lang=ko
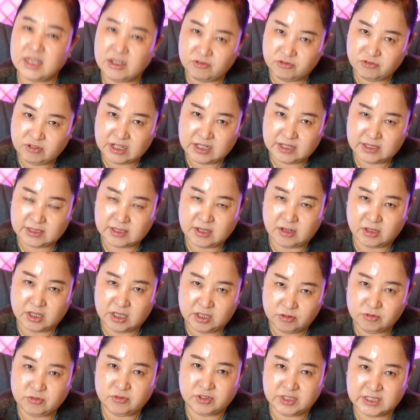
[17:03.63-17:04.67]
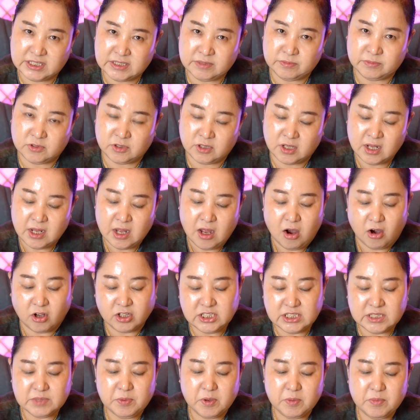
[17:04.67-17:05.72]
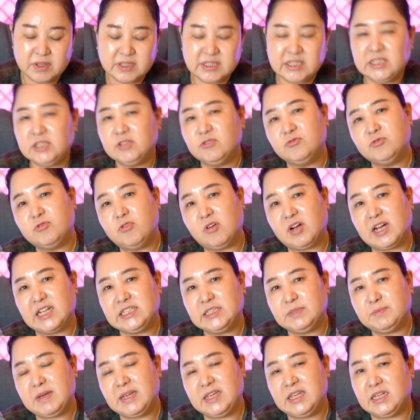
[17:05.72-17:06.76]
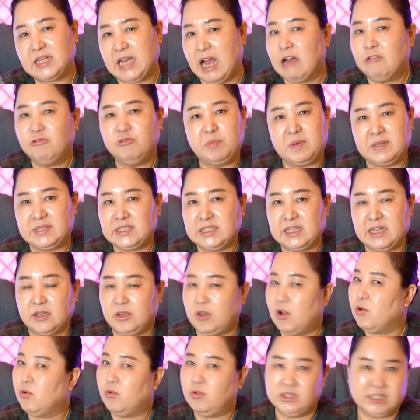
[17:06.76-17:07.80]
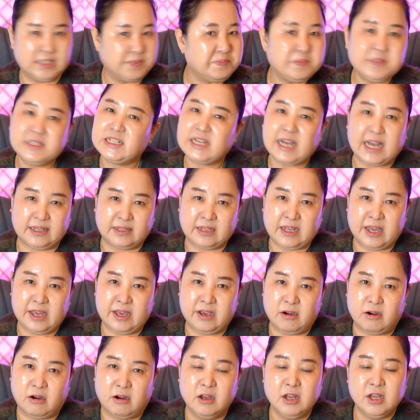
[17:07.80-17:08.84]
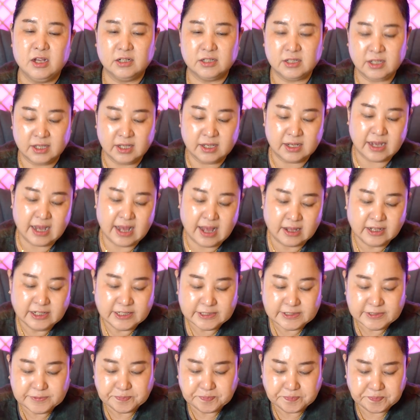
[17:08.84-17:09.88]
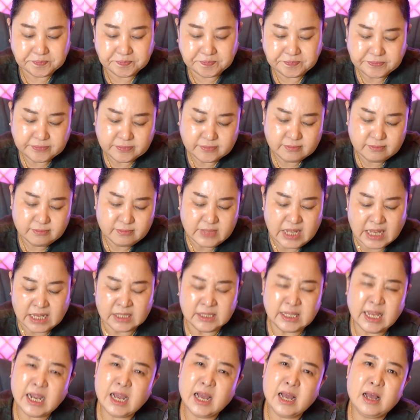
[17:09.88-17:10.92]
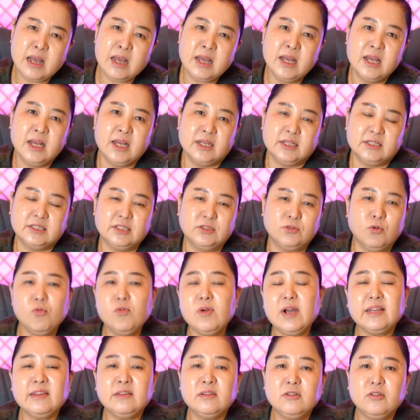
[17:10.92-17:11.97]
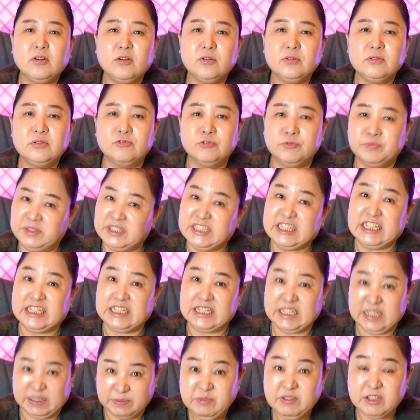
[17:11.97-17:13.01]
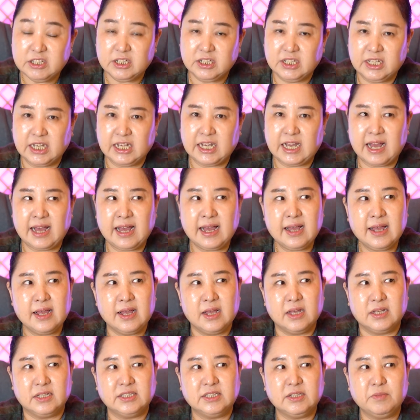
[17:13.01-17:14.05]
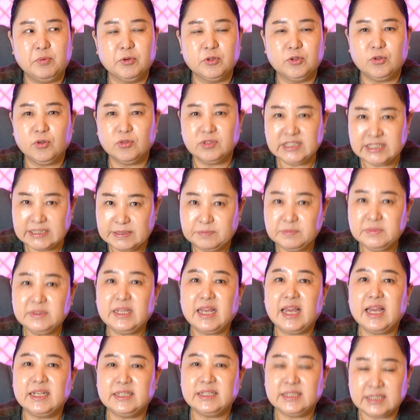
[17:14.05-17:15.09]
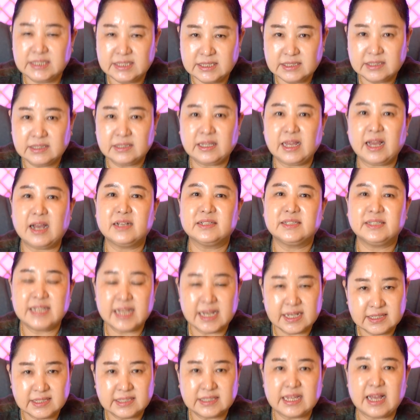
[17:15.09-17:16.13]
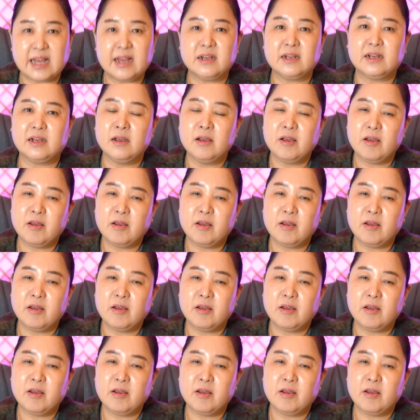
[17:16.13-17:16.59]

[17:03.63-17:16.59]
기운에서 키우는 식물 어찌 보면 쉬운 것 같지만 이 가구 배치가 결코 쉽지가 않아요 그러니까 내가 이제 농 같은 거는 움직이기 힘들으니까 이제 보통 침대, 식탁, 책상,